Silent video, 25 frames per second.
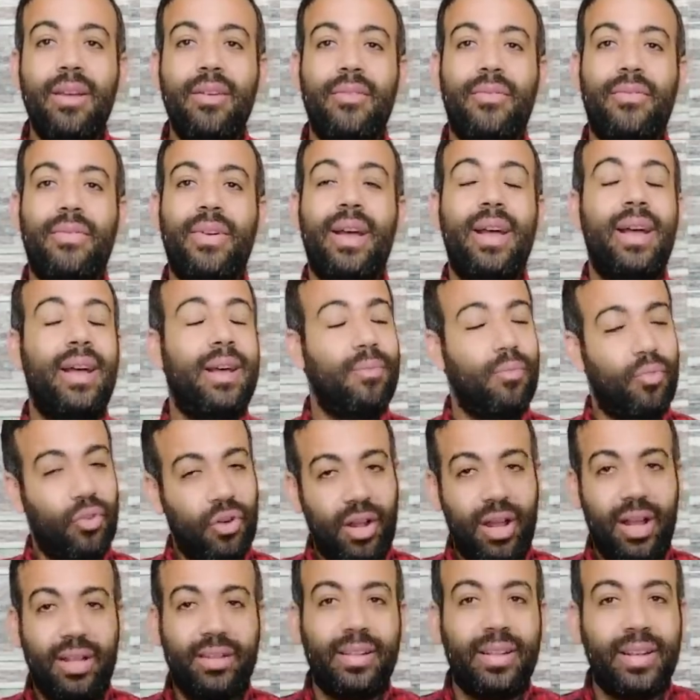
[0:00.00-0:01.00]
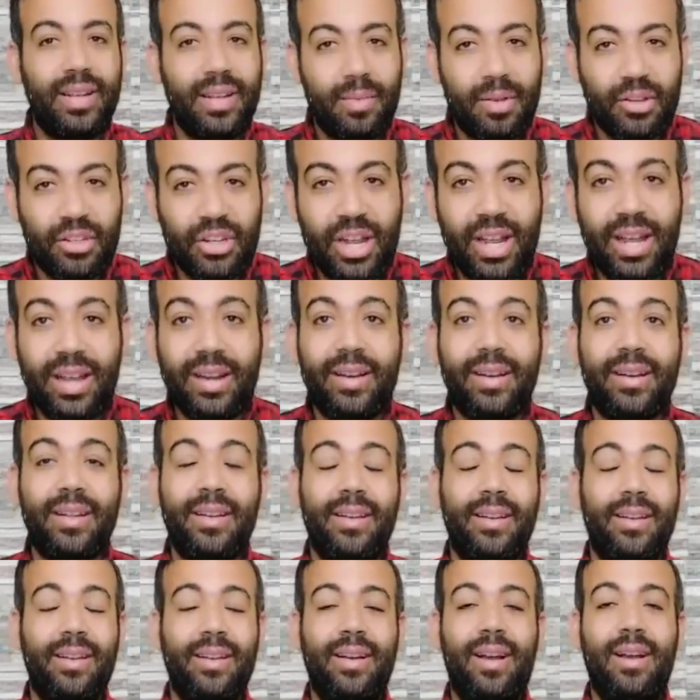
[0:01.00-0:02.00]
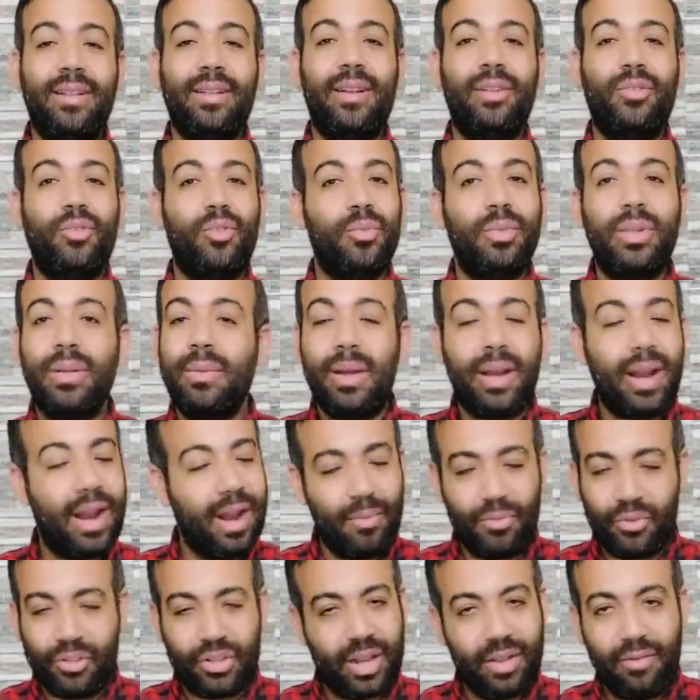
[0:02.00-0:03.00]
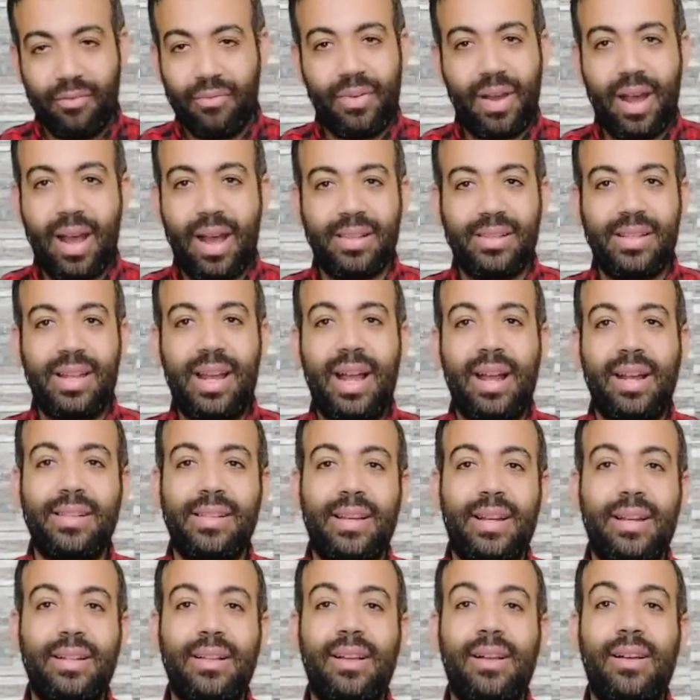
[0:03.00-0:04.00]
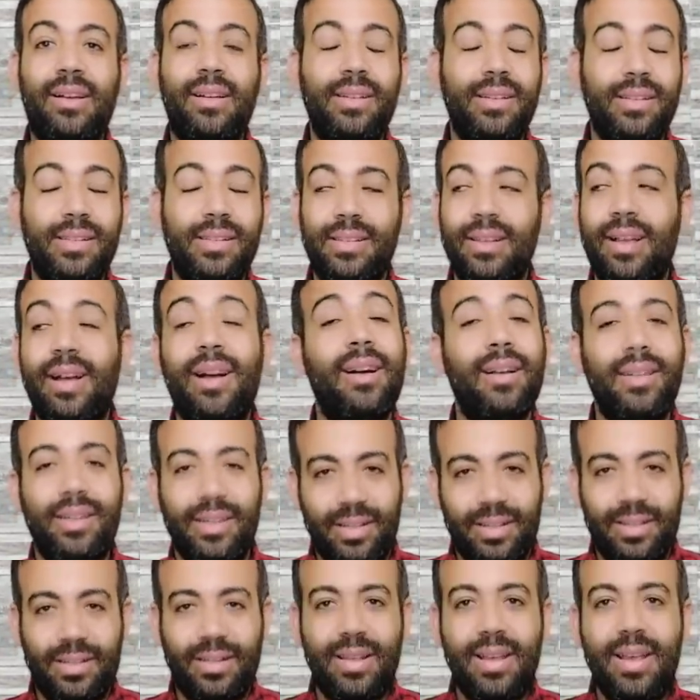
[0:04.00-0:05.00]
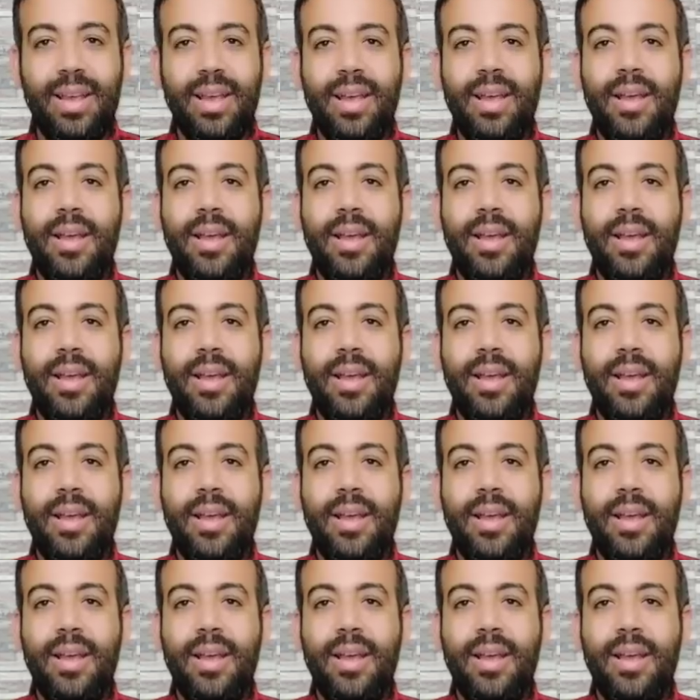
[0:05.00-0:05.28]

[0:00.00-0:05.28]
فمراعاه لمشاعر آه، حضراتكم طبعا انا مش هينفع ازيع حاجه زي كده خالص خالص